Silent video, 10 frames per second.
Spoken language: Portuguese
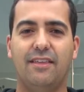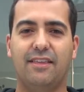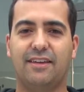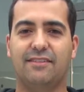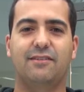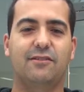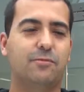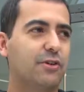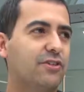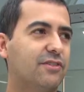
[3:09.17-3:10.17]
na questão
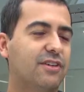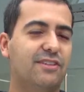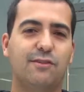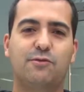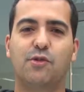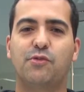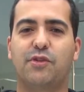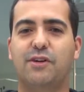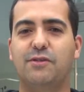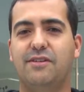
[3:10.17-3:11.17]
esportiva
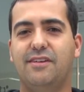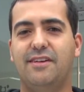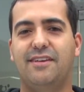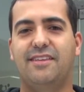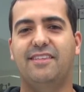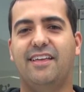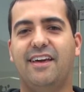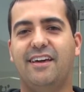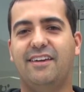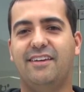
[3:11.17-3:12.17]
desenvolveu, né?